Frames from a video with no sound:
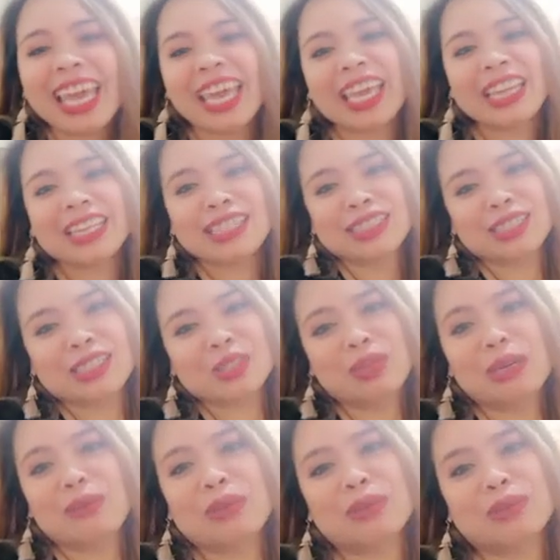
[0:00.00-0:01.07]
and since
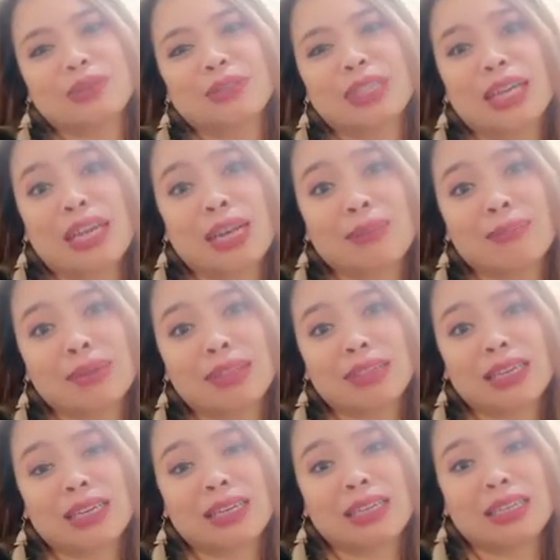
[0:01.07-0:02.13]
wala man ko nakapit,
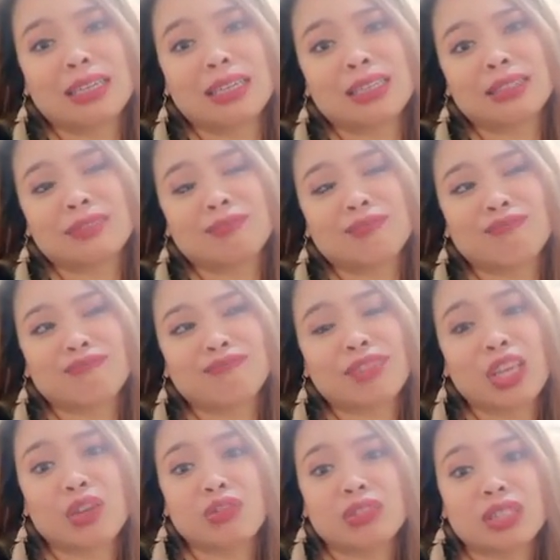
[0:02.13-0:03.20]
naka
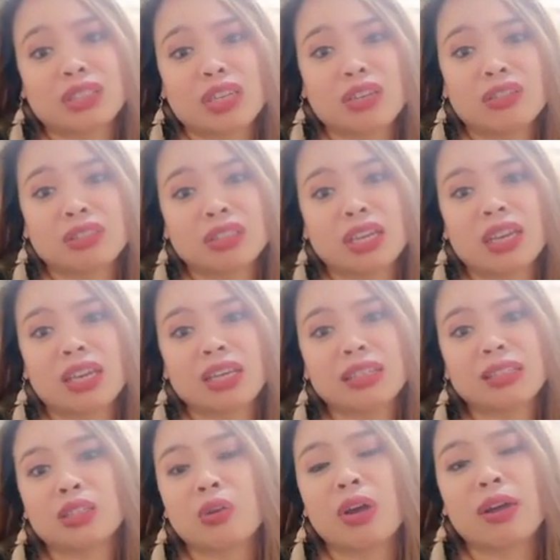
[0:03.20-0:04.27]
dayon sa salon
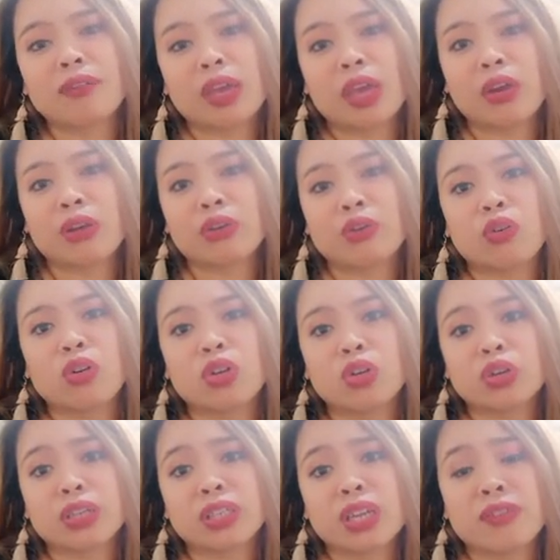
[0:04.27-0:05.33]
guys to have a hair
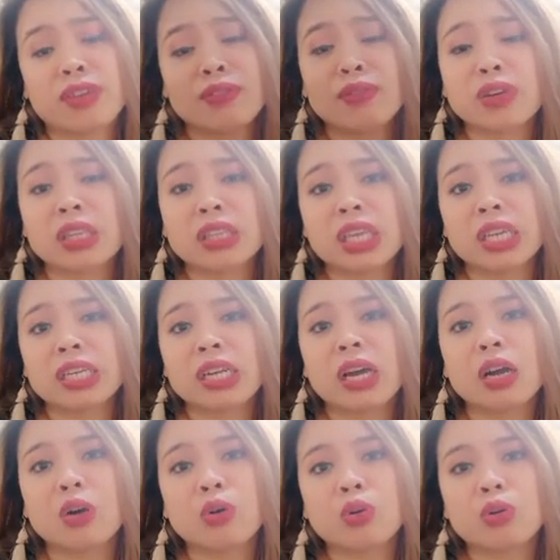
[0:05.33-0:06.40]
color yung favorite kay
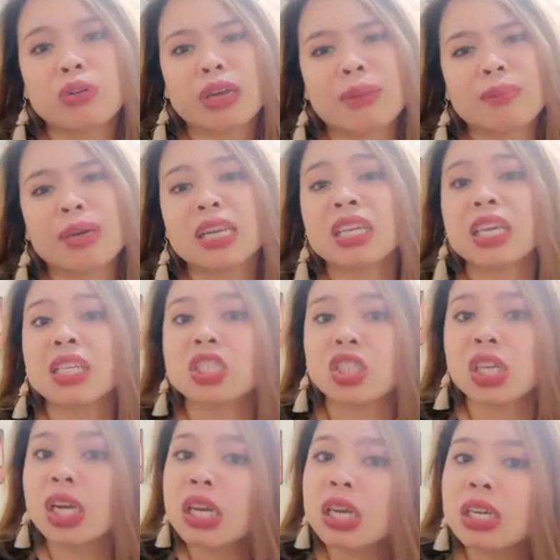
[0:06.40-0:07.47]
na ako kay mahal kay
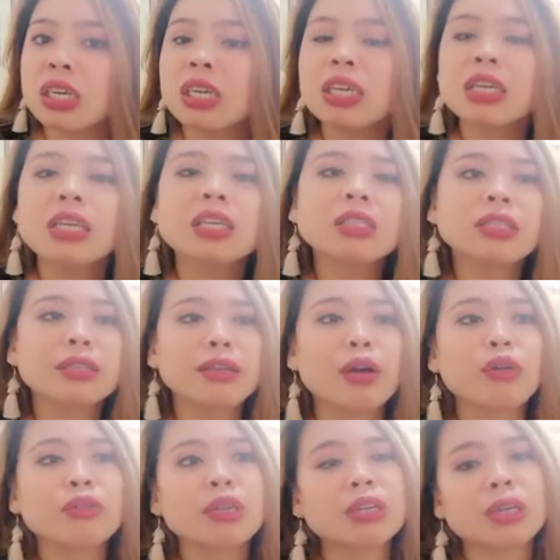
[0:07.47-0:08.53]
siya so na
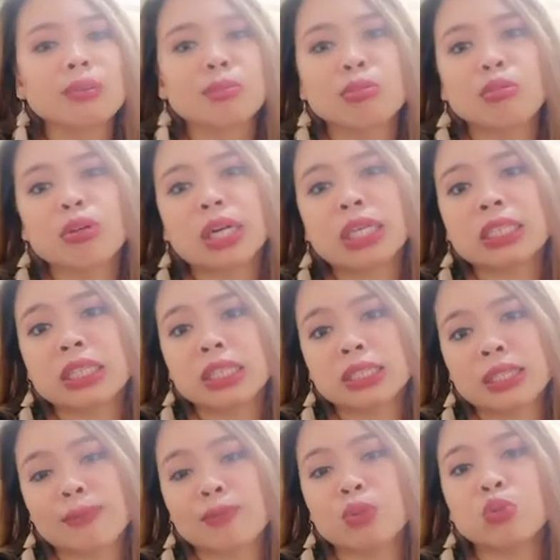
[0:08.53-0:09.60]
ako lang gibuhat
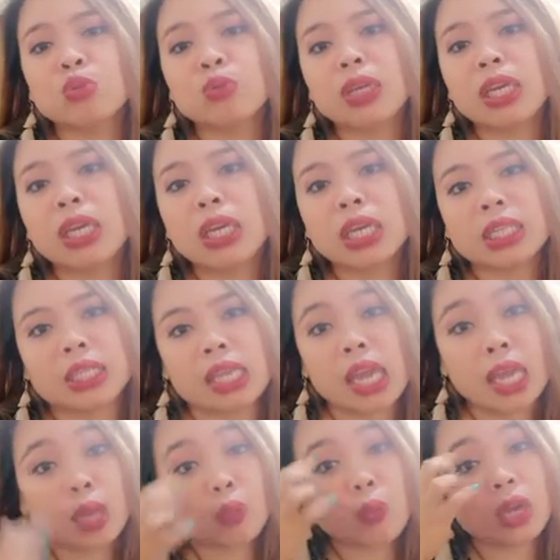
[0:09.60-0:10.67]
is I'm doing a
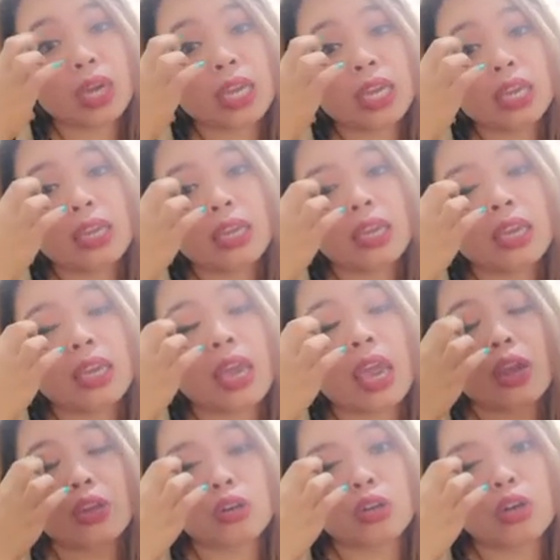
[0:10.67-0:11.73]
DIY
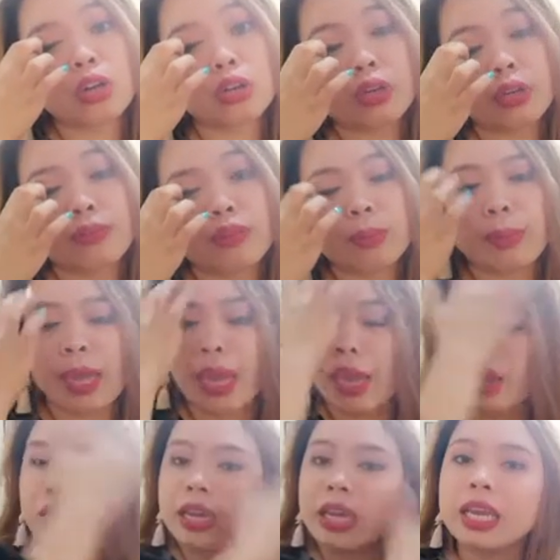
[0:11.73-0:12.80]
hair color for my
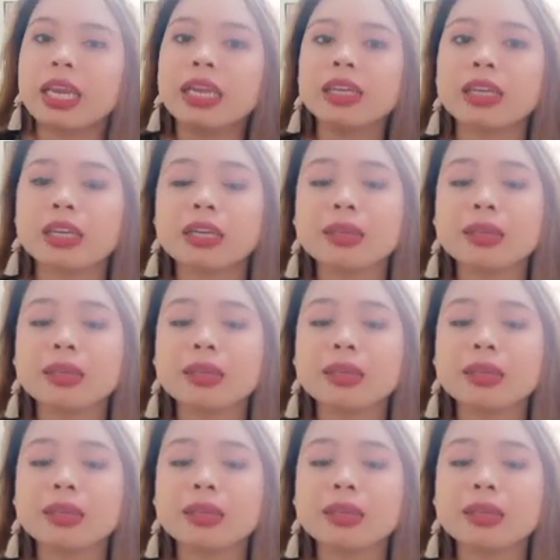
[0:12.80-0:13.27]
hair and